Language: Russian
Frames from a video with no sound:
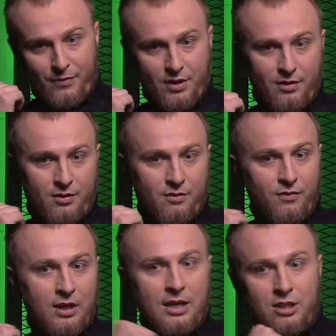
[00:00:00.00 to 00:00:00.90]
Э, в
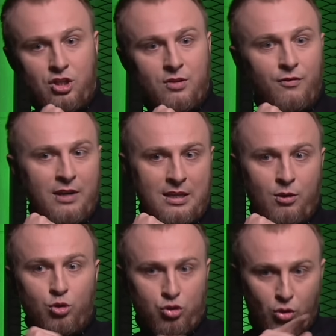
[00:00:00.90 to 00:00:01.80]
Великой Отечественной
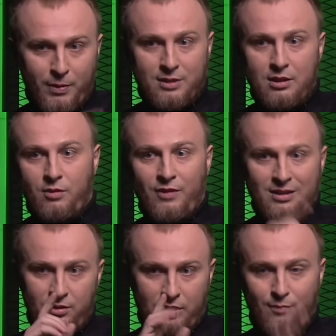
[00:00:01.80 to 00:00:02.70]
войне, он 100%
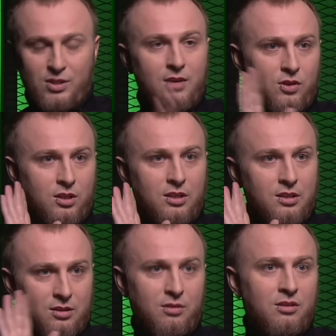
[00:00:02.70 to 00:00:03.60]
родил там 9 и
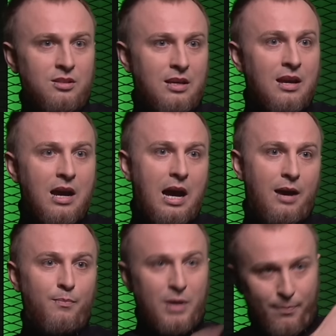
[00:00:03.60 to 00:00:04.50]
10 детей,
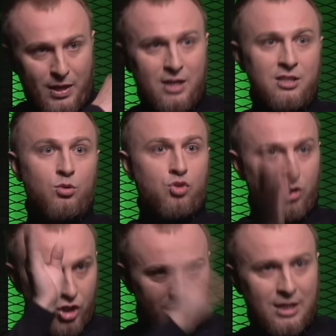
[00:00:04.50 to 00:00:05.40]
а про
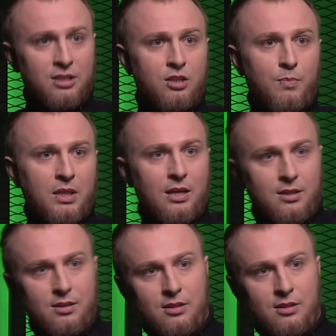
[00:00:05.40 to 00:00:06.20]
прапрадедушка 16 и 15